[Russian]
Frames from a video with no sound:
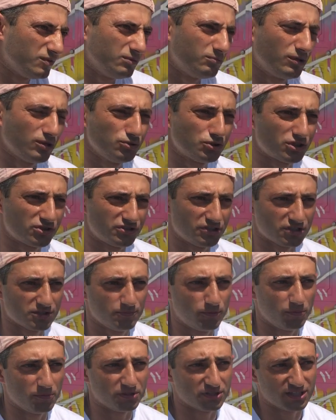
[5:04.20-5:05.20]
не могу сейчас всех
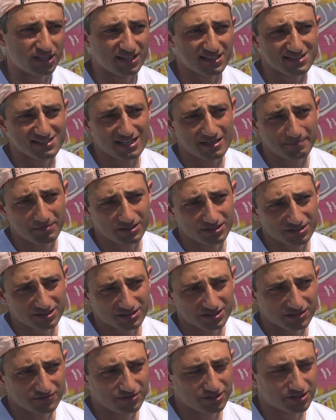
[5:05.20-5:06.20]
вспомнить. А из
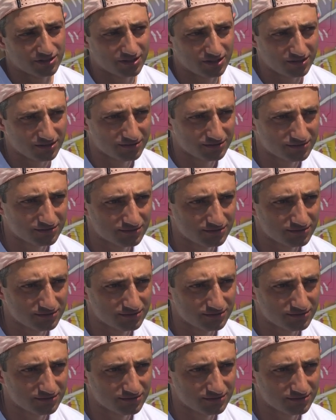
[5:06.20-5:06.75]
западных, наверное,